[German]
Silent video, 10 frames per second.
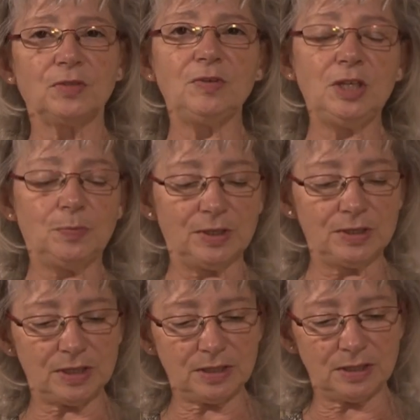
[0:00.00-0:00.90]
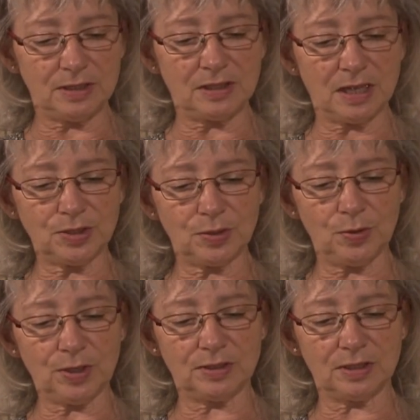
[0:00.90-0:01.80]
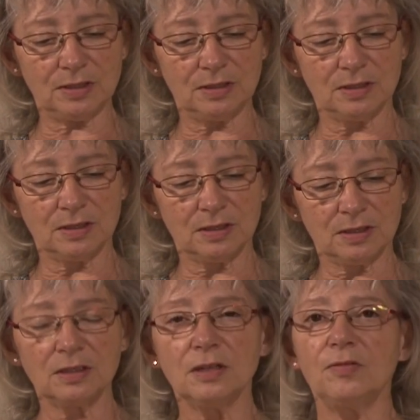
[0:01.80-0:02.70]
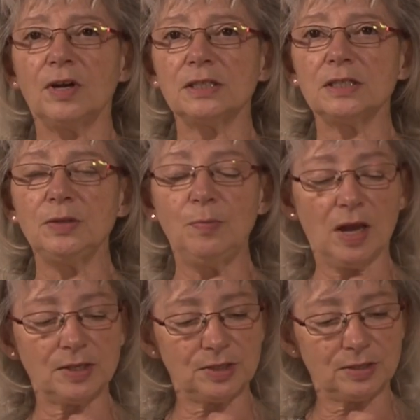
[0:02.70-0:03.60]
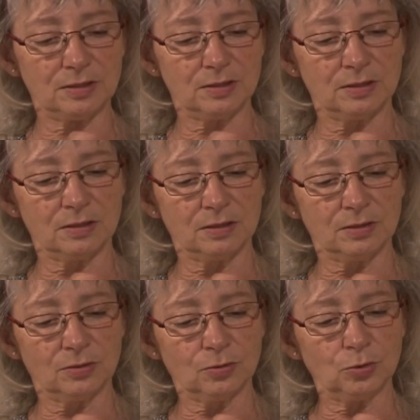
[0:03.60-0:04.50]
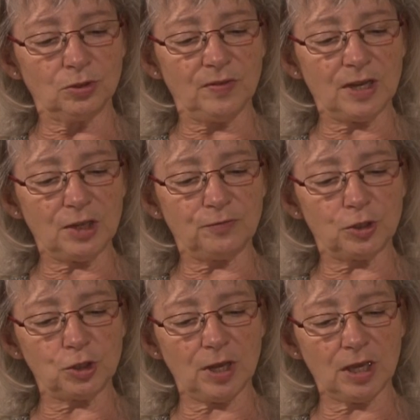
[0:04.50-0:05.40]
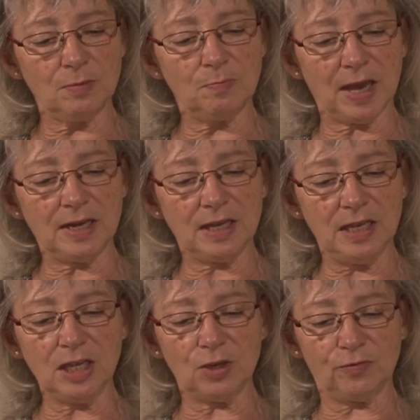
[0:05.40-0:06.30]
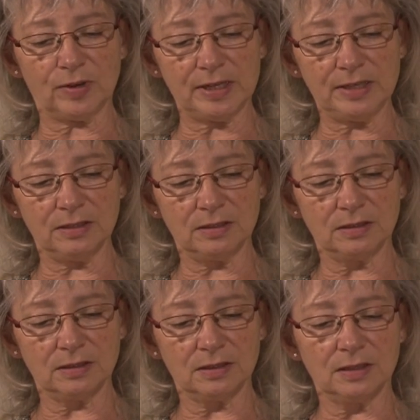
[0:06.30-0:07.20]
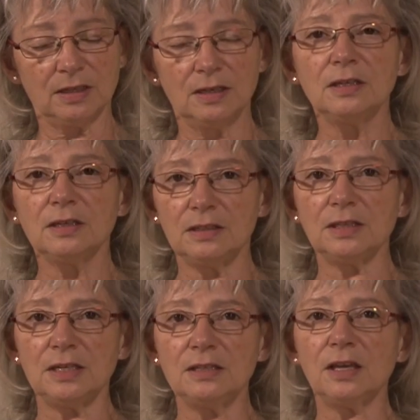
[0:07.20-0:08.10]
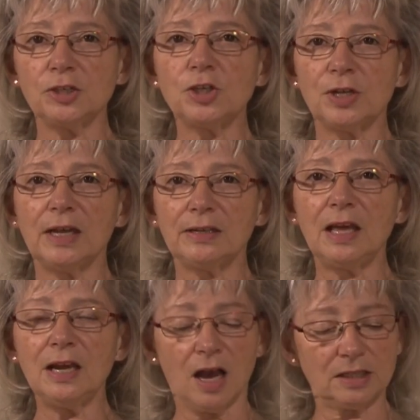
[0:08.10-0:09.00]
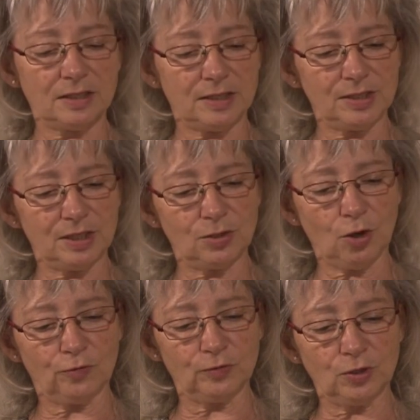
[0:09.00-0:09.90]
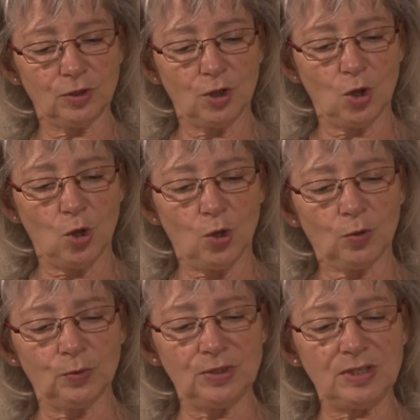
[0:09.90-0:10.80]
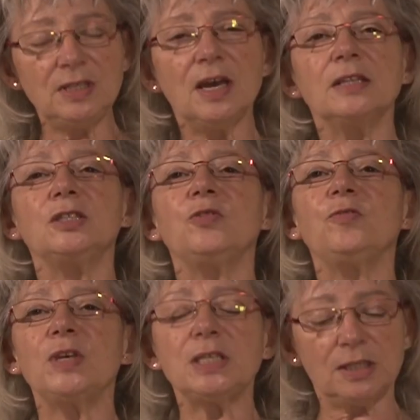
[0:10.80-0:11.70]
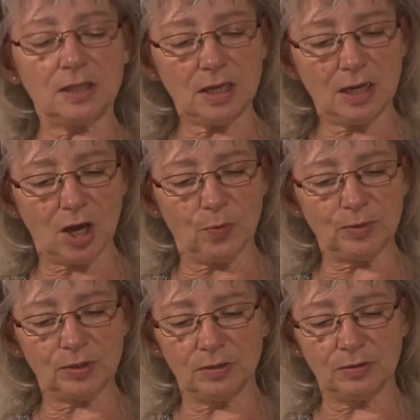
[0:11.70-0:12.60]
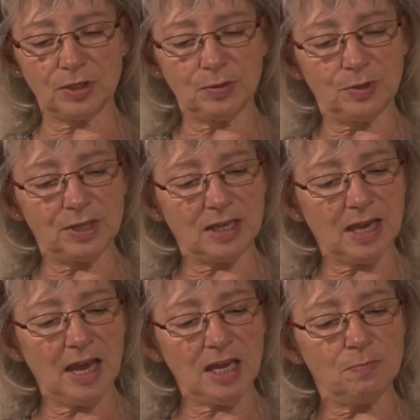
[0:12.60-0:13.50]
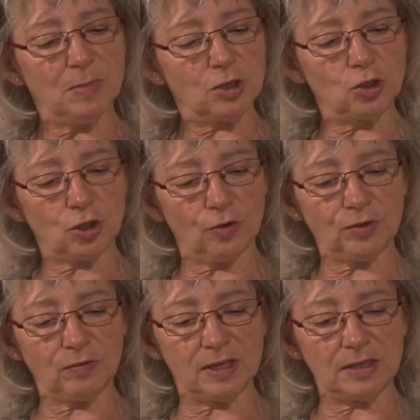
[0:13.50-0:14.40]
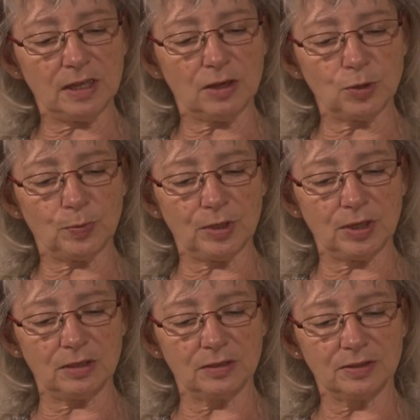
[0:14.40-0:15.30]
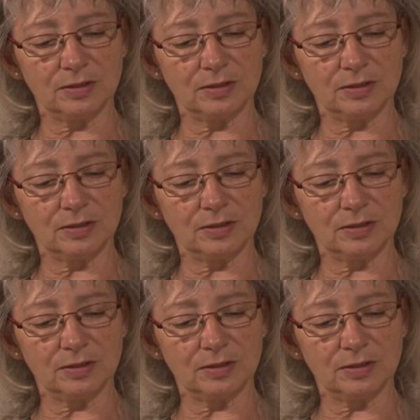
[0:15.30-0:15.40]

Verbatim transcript: Wie die Prinzessin das hörte, ward sie blass und wäre vor Schrecken beinahe hingefallen, denn das Schneiderlein hatte es getroffen, und sie hatte fest geglaubt, das würde kein Mensch auf der Welt herausbringen.